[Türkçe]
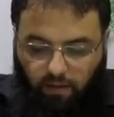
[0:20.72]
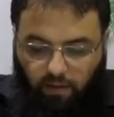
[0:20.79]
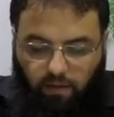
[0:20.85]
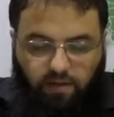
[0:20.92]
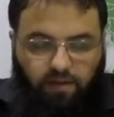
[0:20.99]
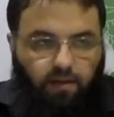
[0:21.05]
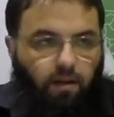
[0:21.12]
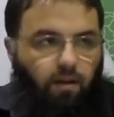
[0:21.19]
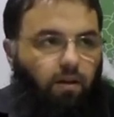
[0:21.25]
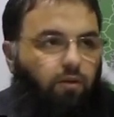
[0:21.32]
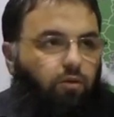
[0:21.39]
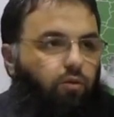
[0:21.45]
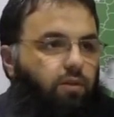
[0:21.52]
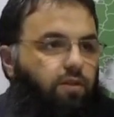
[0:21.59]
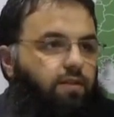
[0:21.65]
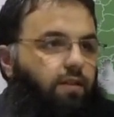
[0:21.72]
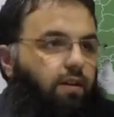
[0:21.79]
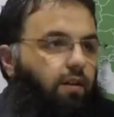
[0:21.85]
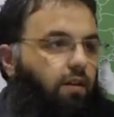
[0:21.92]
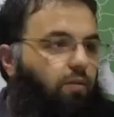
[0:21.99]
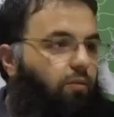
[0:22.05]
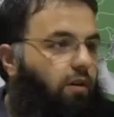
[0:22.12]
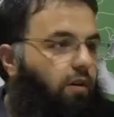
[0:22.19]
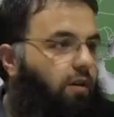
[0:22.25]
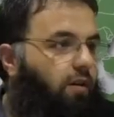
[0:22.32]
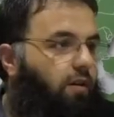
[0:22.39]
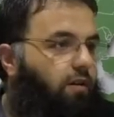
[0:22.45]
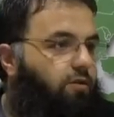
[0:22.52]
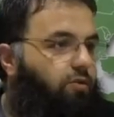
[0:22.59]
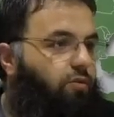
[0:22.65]
Essalatu vesselamu
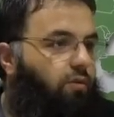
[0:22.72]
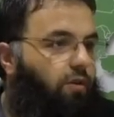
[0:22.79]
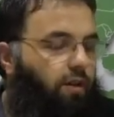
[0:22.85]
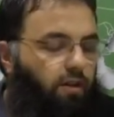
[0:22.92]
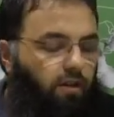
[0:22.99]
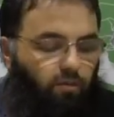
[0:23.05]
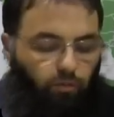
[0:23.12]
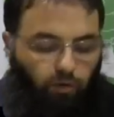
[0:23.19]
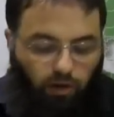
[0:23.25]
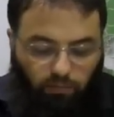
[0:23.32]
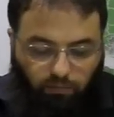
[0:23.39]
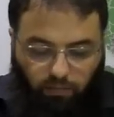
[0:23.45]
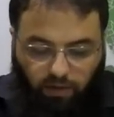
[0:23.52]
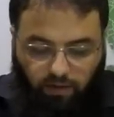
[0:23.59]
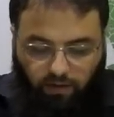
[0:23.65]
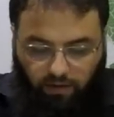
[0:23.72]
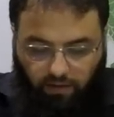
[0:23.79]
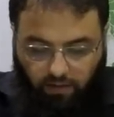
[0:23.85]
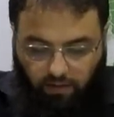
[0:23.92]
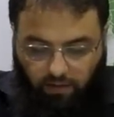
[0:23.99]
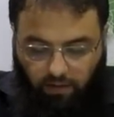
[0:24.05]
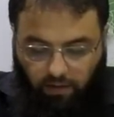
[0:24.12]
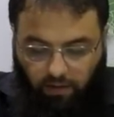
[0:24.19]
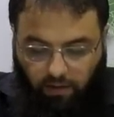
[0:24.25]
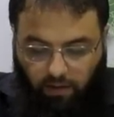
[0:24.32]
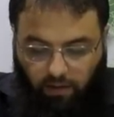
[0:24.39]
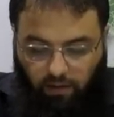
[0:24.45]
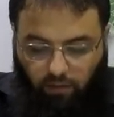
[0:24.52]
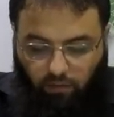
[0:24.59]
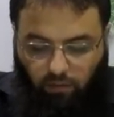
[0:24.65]
ala rasulina Muhammed
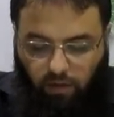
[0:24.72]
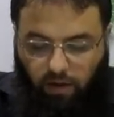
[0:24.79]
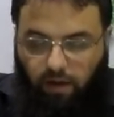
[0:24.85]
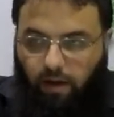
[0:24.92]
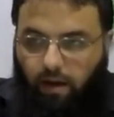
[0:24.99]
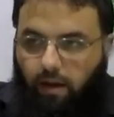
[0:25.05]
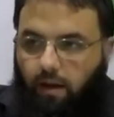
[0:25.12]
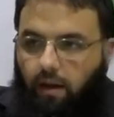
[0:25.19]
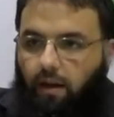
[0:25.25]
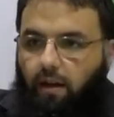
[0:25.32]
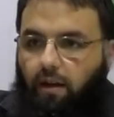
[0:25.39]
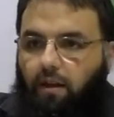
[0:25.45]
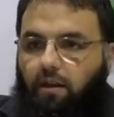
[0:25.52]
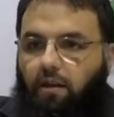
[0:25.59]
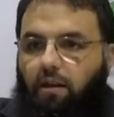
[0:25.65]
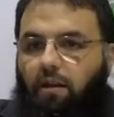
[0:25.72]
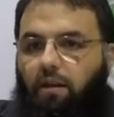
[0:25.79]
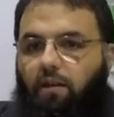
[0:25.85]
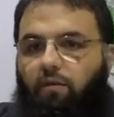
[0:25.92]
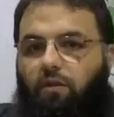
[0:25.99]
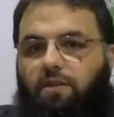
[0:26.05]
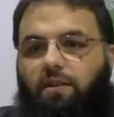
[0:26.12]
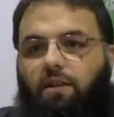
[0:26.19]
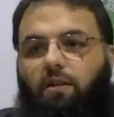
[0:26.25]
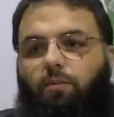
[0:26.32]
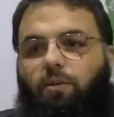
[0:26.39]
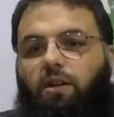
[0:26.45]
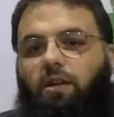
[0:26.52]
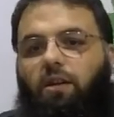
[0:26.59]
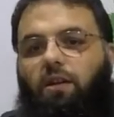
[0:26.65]
ve ala alihi ve
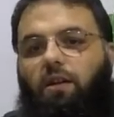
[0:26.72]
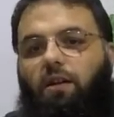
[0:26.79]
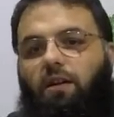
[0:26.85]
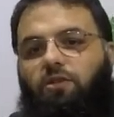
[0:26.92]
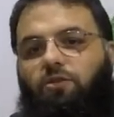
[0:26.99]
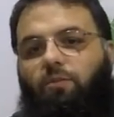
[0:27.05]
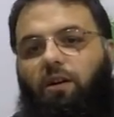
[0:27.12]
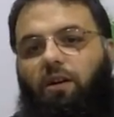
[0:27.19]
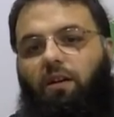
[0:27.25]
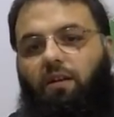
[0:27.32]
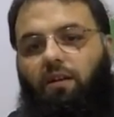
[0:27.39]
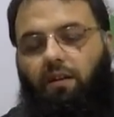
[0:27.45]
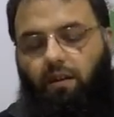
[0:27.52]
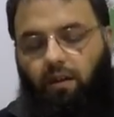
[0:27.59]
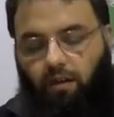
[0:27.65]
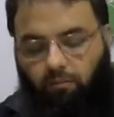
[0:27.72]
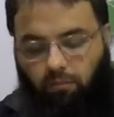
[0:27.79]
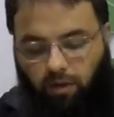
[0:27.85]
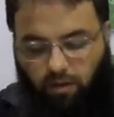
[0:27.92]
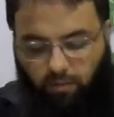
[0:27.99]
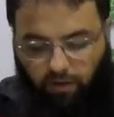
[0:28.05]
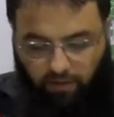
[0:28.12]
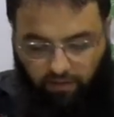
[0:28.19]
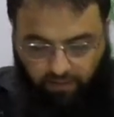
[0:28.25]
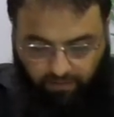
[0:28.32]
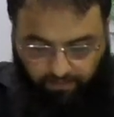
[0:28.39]
sahbihi ecmaîn emma ba'd.